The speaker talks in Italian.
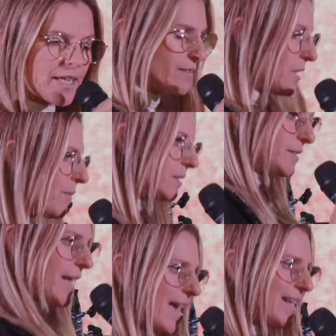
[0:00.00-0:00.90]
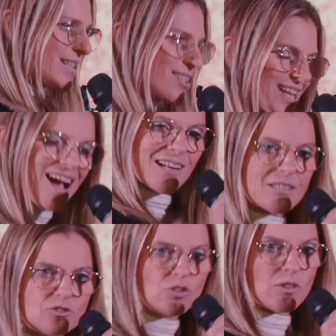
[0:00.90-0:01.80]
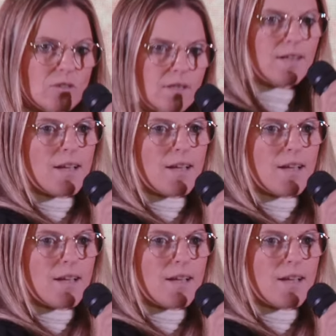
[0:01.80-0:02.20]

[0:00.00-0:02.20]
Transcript: che ti mantiene saldo,